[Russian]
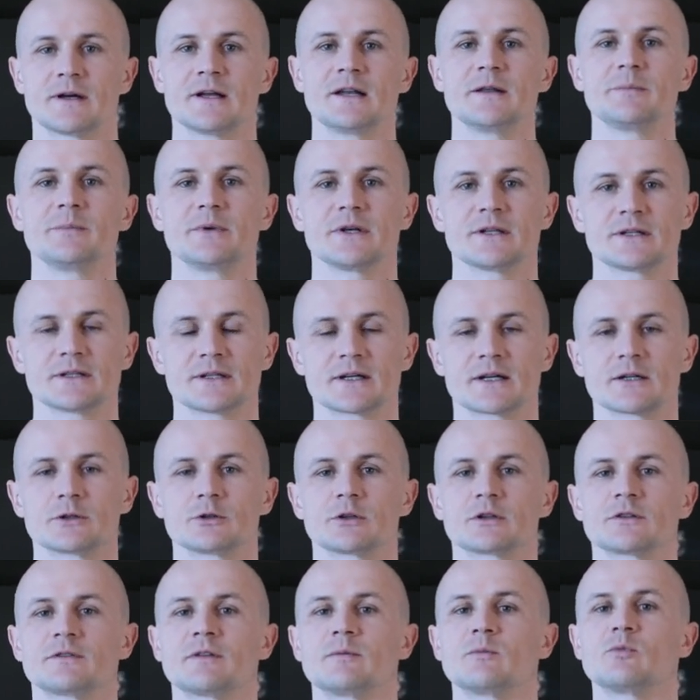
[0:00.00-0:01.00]
элементы,
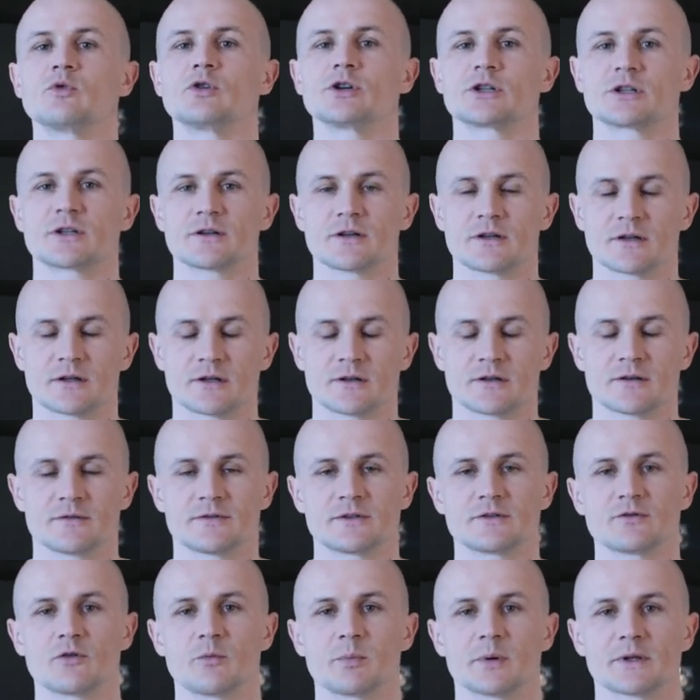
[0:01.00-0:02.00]
которые вам больше
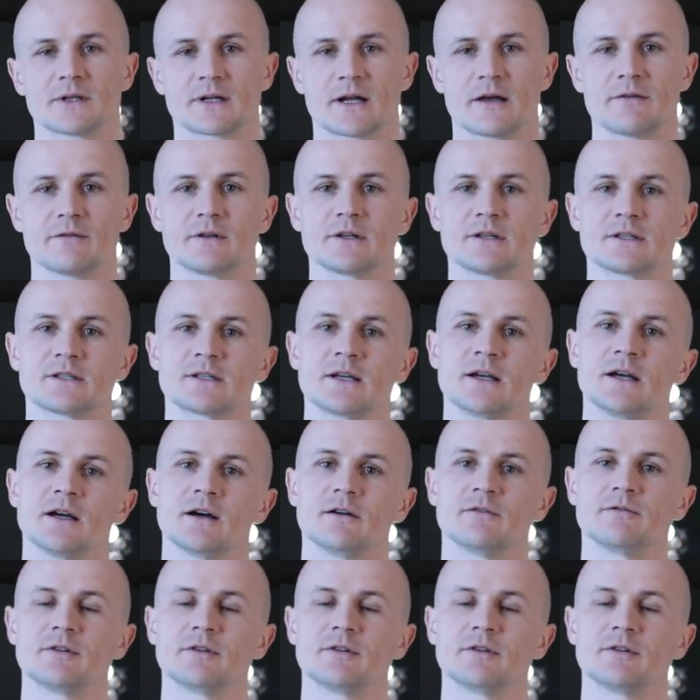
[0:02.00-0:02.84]
всего понравились,